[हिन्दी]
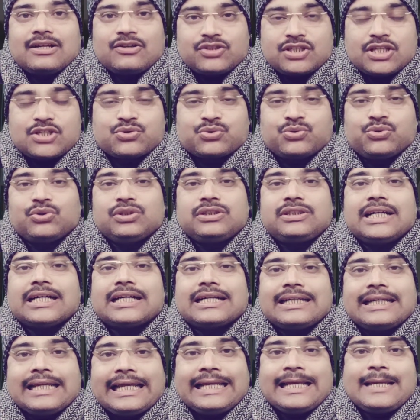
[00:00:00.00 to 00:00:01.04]
उस स्कूल
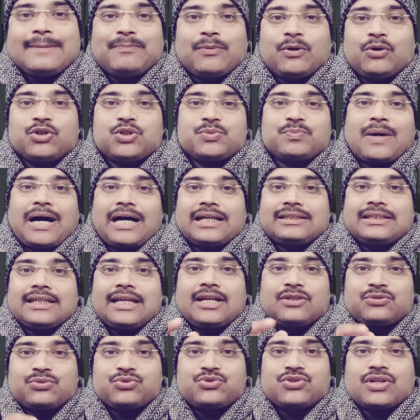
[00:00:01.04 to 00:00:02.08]
तक नहीं पहुंच पाते
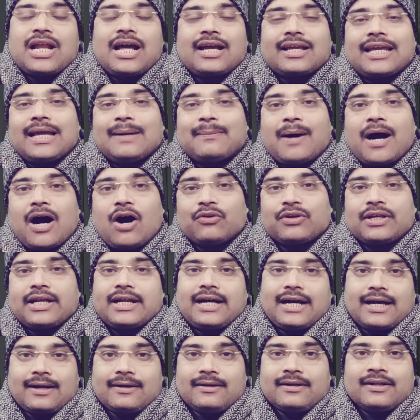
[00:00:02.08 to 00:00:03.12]
हैं सूचना के अभाव के
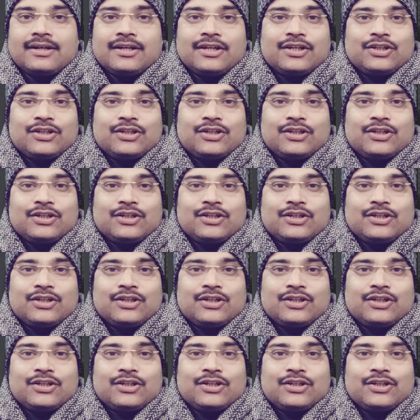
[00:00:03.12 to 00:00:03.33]
कारण